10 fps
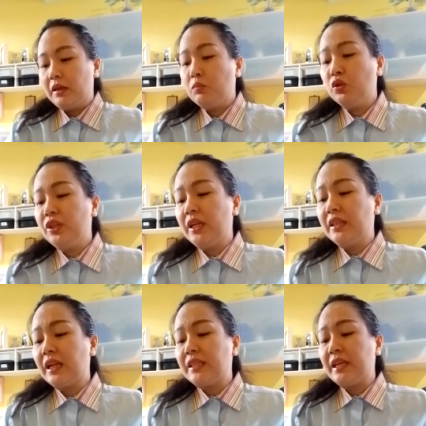
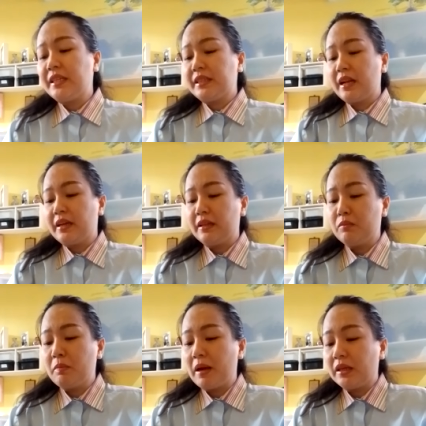Kemudian Raja Israel
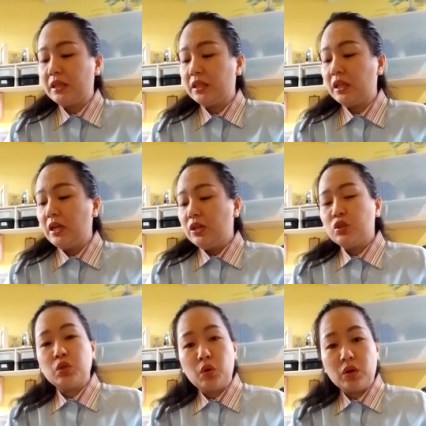memanggil
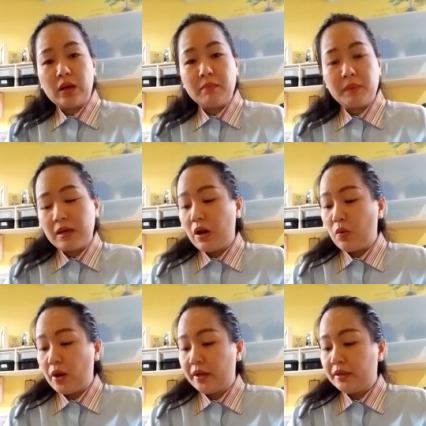seorang
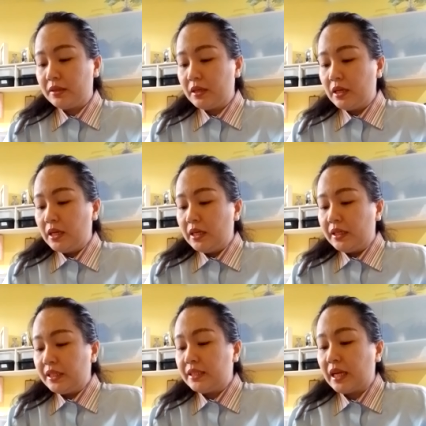pegawai
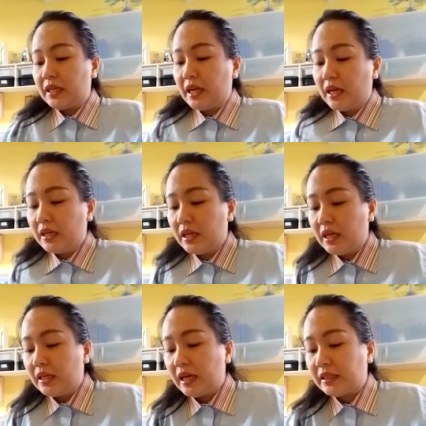istana.
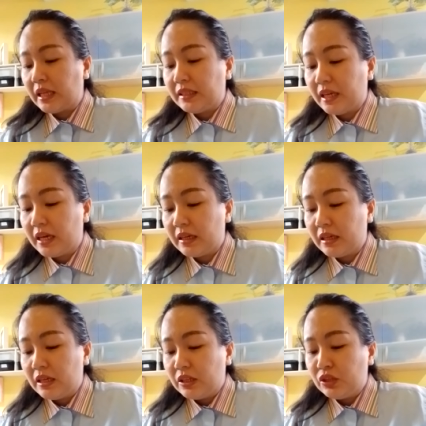Katanya,
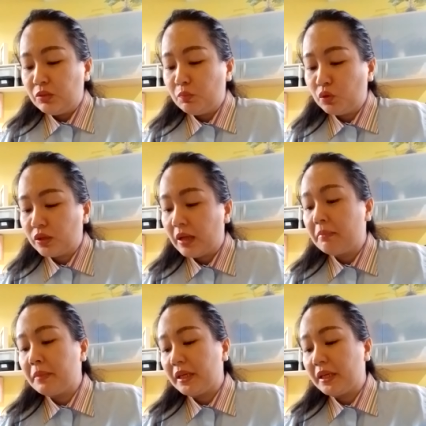jemputlah